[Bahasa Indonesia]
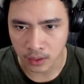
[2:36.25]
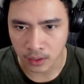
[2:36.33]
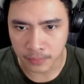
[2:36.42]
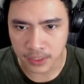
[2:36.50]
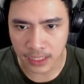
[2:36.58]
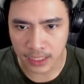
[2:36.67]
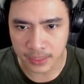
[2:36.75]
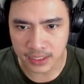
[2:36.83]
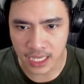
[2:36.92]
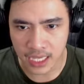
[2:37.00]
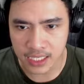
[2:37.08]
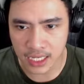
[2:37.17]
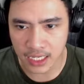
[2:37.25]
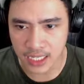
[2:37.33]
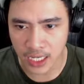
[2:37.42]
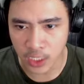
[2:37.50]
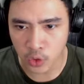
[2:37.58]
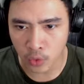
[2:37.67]
Bisa-bisanya
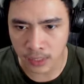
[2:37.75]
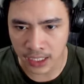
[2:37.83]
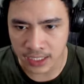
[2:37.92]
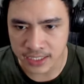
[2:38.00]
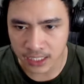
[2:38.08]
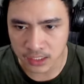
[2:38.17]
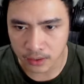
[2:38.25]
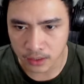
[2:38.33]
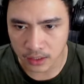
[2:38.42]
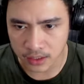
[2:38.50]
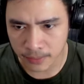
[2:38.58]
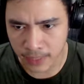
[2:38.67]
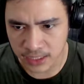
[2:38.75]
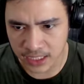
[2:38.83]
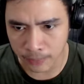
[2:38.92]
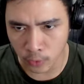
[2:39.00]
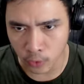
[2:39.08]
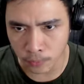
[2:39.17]
dia itu menginjak se
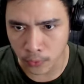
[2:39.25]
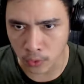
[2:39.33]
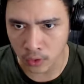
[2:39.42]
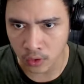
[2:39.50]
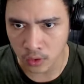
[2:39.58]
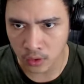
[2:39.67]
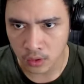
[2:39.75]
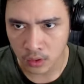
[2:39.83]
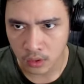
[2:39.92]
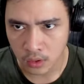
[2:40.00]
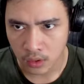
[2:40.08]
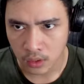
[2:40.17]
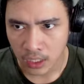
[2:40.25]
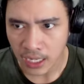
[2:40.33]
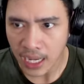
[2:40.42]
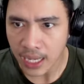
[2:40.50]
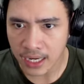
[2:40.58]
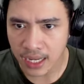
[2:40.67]
semacam lumpur.
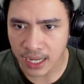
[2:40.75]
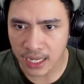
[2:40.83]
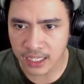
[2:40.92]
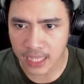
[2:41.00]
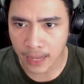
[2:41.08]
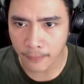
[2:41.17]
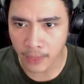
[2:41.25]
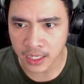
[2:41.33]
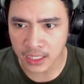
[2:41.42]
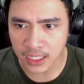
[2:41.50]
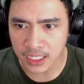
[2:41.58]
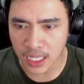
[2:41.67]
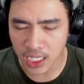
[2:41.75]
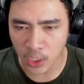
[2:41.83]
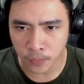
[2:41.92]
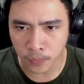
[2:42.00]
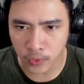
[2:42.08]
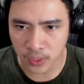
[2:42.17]
Karena kan di kapal ini tidak ada
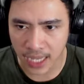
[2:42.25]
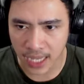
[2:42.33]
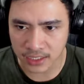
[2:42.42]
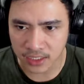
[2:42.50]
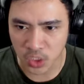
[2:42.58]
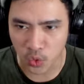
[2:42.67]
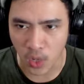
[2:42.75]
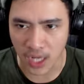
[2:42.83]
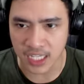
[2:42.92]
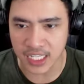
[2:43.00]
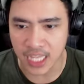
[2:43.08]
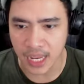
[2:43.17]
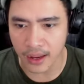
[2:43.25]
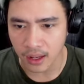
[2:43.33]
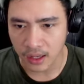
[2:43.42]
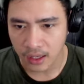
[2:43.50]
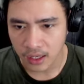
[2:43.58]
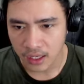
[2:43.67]
lumpur guys, kecuali dia
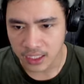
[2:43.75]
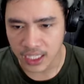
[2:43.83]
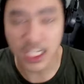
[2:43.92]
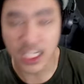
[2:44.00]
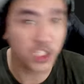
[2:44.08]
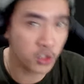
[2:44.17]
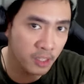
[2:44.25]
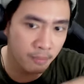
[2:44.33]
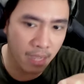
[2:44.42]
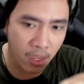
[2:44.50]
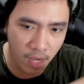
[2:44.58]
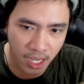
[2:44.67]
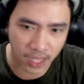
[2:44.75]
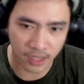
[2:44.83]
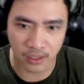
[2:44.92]
dia terjun ke bawah.